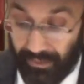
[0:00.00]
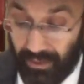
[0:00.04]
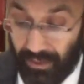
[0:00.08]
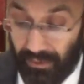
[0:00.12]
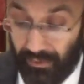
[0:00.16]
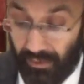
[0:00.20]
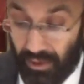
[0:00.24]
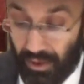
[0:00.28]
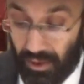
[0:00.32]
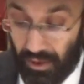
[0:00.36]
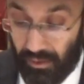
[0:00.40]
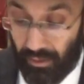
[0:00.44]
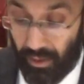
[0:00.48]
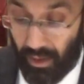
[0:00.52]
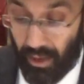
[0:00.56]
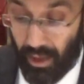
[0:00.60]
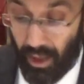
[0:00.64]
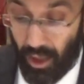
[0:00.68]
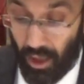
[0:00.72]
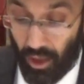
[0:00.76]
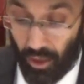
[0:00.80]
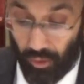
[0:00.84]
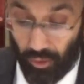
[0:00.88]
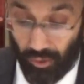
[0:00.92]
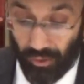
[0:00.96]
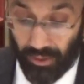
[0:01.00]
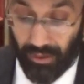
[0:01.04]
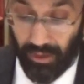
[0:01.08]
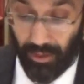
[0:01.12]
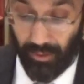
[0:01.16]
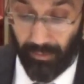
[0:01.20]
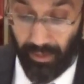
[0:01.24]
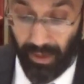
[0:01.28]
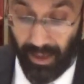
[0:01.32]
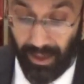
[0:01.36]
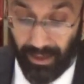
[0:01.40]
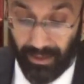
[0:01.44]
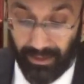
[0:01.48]
Всевышнего, то
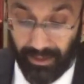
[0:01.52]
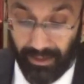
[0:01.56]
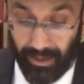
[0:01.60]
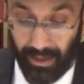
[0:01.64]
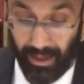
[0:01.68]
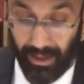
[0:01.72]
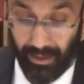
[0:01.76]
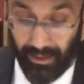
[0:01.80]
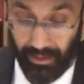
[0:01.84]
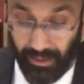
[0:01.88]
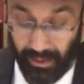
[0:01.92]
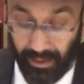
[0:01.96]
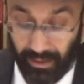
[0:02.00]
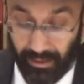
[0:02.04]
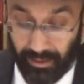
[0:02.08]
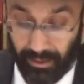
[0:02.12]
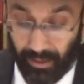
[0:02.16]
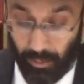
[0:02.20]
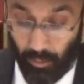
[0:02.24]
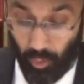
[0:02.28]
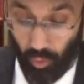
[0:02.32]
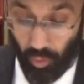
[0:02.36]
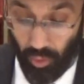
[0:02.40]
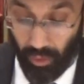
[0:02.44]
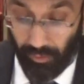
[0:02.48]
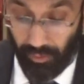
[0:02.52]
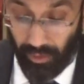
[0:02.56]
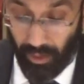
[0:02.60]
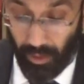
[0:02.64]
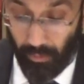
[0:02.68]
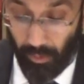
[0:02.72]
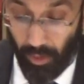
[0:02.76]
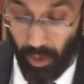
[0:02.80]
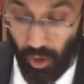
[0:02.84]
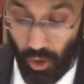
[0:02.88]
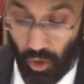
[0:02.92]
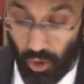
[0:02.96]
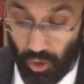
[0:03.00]
стремятся они к тем уровням,
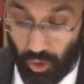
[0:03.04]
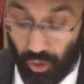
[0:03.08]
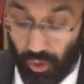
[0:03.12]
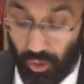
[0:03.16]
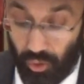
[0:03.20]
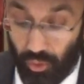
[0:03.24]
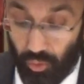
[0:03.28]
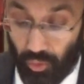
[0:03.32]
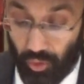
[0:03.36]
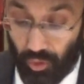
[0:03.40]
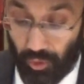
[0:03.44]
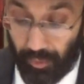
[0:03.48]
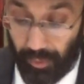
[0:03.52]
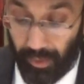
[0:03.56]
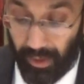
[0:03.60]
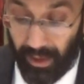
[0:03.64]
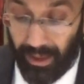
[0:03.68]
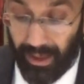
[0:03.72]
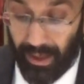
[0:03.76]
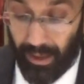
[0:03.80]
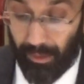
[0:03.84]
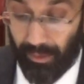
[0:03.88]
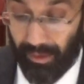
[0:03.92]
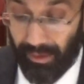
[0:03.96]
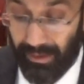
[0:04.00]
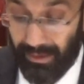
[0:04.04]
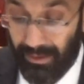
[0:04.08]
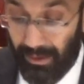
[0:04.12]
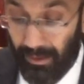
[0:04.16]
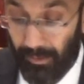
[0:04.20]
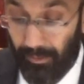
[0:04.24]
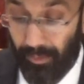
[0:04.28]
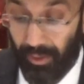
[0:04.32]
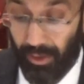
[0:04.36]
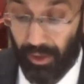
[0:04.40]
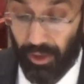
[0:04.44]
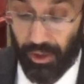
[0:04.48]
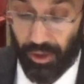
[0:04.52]
что не успели обрести
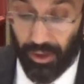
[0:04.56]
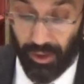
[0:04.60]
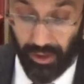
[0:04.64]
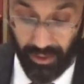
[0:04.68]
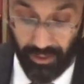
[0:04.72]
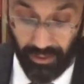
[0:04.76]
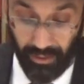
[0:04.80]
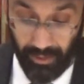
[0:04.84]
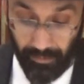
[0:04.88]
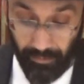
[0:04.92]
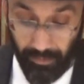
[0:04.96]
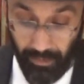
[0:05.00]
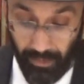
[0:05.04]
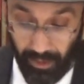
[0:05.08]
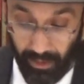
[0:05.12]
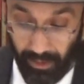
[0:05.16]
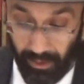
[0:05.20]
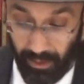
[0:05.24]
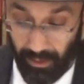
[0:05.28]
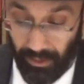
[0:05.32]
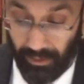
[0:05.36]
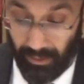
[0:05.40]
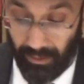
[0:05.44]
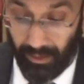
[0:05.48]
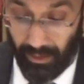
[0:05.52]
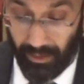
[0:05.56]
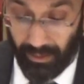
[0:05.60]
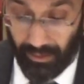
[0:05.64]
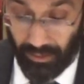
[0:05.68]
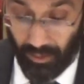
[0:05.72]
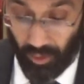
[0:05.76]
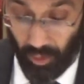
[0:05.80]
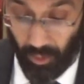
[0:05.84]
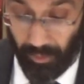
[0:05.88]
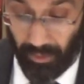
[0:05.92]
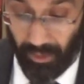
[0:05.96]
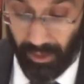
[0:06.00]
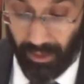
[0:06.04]
при жизни. И
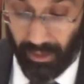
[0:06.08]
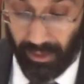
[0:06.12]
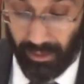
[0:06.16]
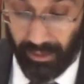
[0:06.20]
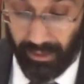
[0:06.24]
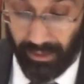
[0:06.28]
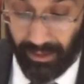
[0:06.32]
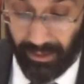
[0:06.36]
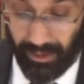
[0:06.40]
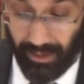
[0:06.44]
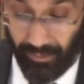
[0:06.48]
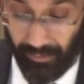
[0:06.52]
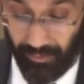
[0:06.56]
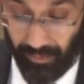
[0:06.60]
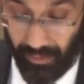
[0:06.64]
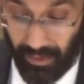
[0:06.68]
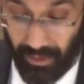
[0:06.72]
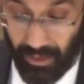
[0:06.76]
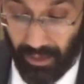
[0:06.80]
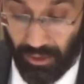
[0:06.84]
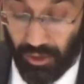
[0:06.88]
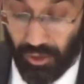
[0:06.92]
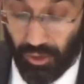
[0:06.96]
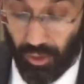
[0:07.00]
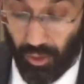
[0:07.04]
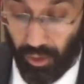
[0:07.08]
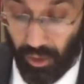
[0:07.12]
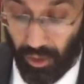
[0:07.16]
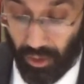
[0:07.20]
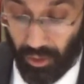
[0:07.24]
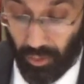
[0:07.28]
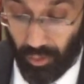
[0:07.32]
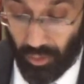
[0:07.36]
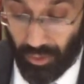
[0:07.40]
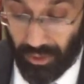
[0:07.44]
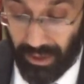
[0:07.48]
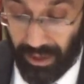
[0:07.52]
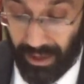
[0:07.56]
особенно, когда видят, что их
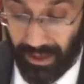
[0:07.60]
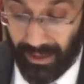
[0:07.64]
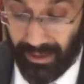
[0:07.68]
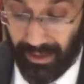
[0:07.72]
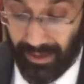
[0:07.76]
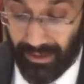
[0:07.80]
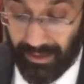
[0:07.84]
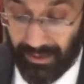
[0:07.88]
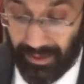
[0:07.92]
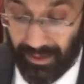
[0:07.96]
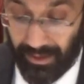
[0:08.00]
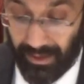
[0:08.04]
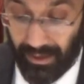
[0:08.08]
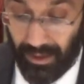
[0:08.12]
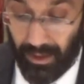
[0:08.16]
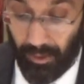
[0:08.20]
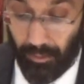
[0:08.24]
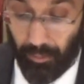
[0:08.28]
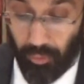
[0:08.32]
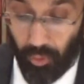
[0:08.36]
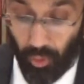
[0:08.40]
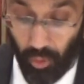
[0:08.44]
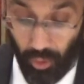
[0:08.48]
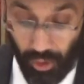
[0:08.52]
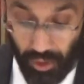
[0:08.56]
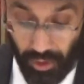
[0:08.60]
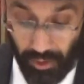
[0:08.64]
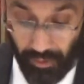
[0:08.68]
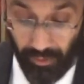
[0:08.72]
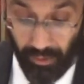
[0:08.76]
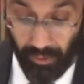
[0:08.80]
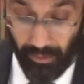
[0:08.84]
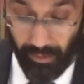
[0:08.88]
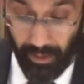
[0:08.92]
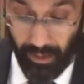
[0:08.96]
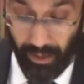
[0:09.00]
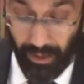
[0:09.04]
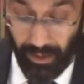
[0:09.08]
друзья достигли
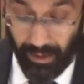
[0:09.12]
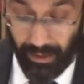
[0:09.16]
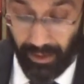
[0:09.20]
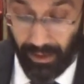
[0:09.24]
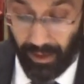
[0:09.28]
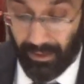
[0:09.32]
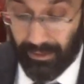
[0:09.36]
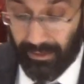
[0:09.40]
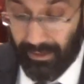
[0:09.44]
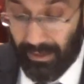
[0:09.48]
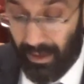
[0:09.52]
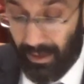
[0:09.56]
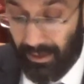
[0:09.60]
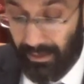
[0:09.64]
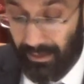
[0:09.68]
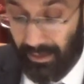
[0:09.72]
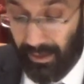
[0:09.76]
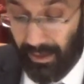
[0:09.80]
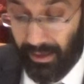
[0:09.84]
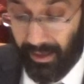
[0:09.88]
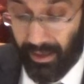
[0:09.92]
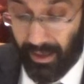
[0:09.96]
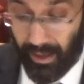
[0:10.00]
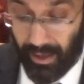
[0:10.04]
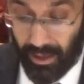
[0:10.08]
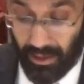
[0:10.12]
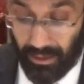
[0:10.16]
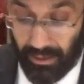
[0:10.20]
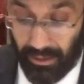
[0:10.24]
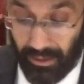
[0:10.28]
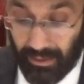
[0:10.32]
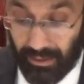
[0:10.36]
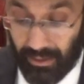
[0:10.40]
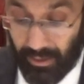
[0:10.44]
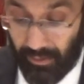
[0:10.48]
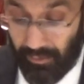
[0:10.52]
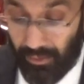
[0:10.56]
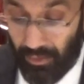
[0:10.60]
большего. Как сказано, каждый
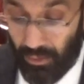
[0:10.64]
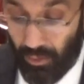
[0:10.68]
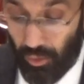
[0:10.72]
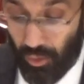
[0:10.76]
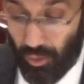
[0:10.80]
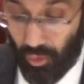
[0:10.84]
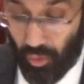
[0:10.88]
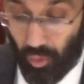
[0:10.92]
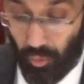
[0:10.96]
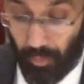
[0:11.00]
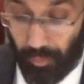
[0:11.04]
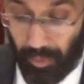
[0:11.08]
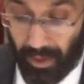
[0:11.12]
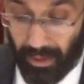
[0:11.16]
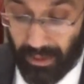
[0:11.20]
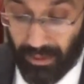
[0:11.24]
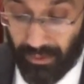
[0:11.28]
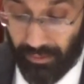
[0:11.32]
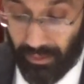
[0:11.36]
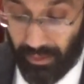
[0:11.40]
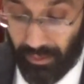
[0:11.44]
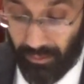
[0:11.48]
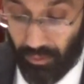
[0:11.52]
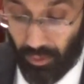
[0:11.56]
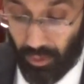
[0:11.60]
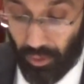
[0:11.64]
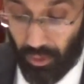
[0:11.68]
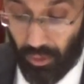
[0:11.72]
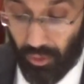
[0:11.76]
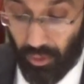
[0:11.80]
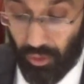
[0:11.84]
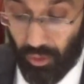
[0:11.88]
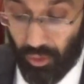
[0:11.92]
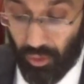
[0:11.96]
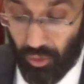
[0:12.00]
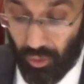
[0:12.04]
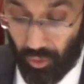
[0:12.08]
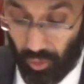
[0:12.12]
завидует купе своего
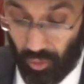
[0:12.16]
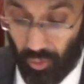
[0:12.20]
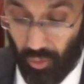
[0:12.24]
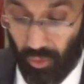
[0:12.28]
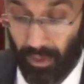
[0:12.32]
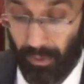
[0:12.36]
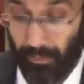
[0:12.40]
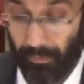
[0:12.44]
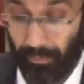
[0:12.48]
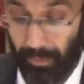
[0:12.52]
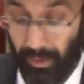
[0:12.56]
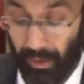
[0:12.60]
друга.